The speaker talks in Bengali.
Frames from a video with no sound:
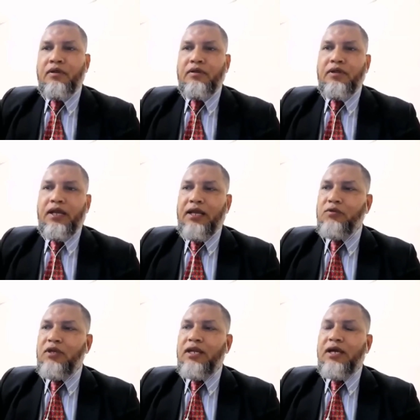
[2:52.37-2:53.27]

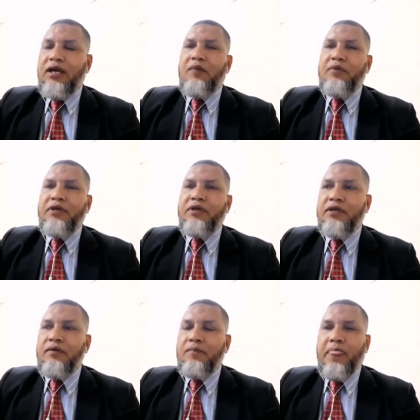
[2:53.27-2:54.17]
আলহামদুলিল্লাহ আমি
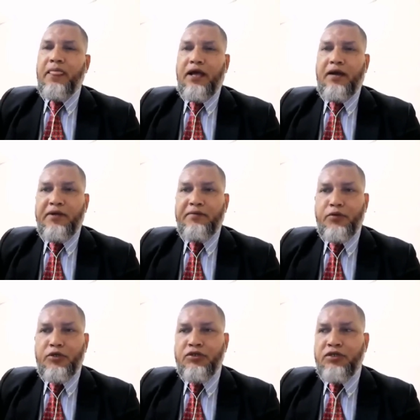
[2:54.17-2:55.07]
আমার
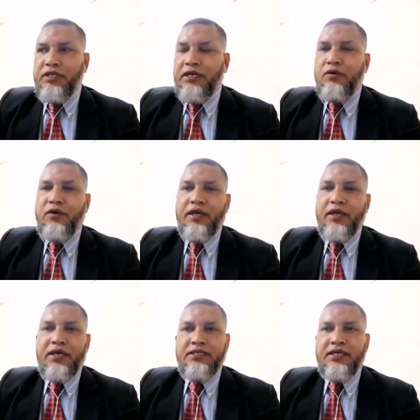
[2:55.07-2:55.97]
পরিচয়টা
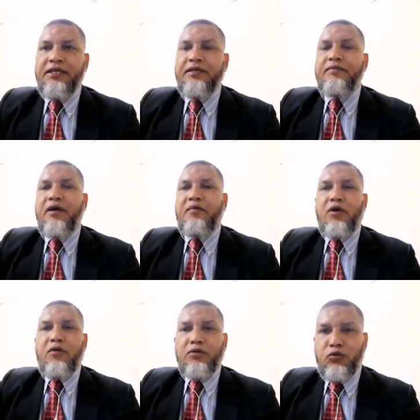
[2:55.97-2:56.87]
অনেকেই জানেন আমি
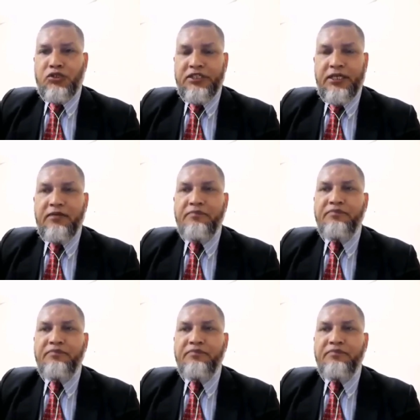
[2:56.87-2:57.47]
মোহাম্মদ খুরশেদ আলম